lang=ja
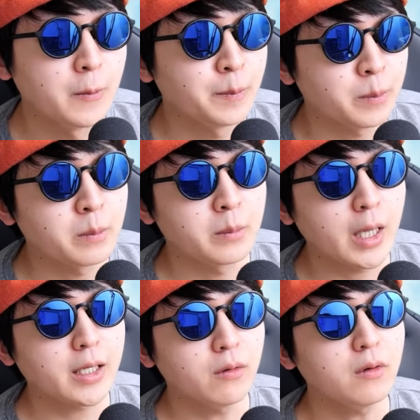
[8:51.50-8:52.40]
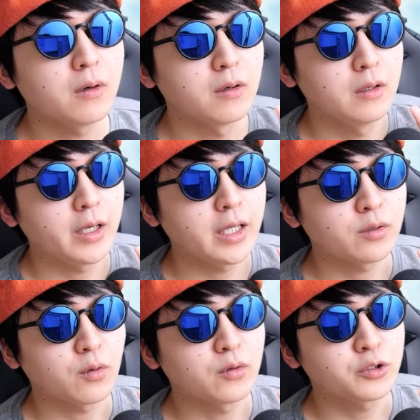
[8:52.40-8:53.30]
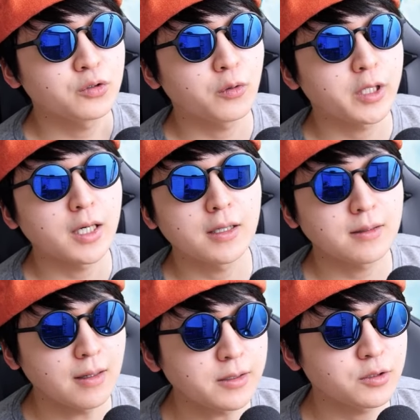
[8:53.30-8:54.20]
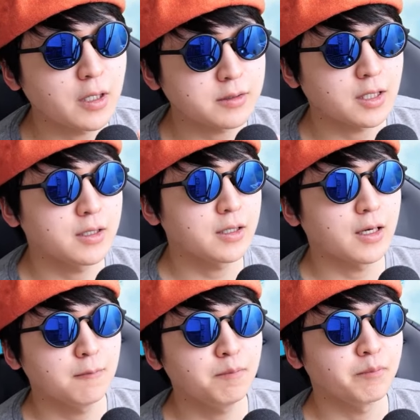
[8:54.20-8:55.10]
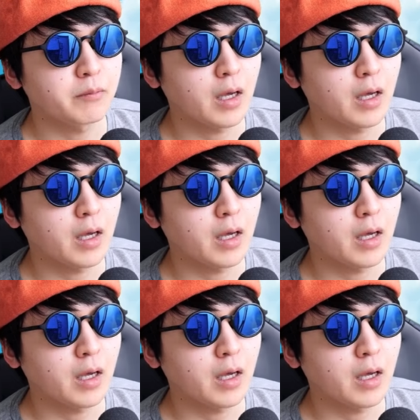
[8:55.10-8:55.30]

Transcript: うん、だけどえっと、中高一貫だったら中学3年間